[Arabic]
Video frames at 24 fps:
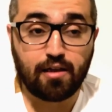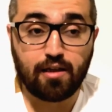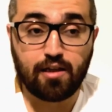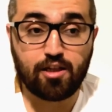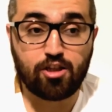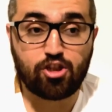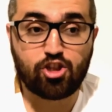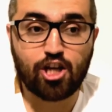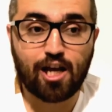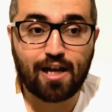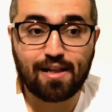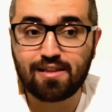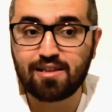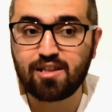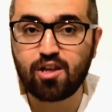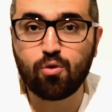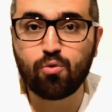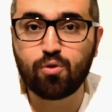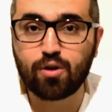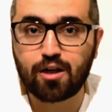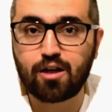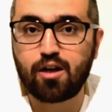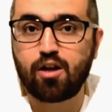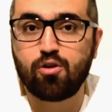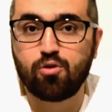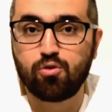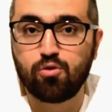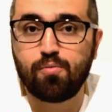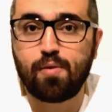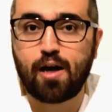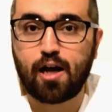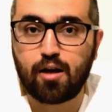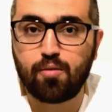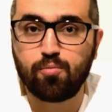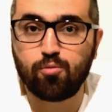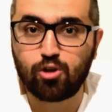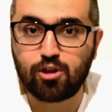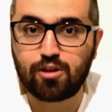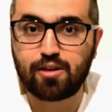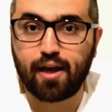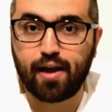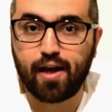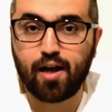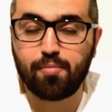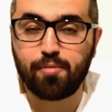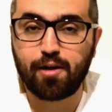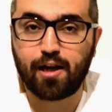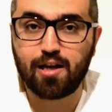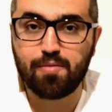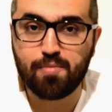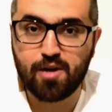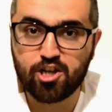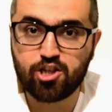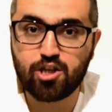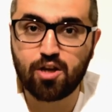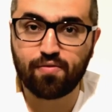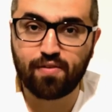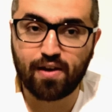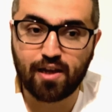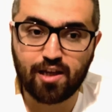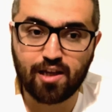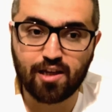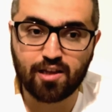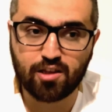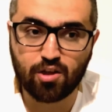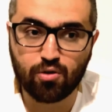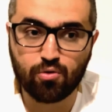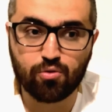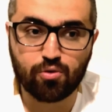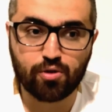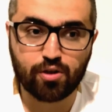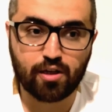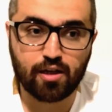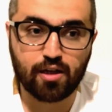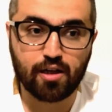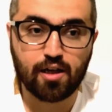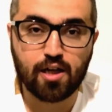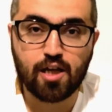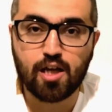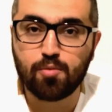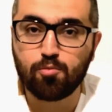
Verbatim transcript: ايجاد دور له مع المنتخب يعني ما شاف اي دور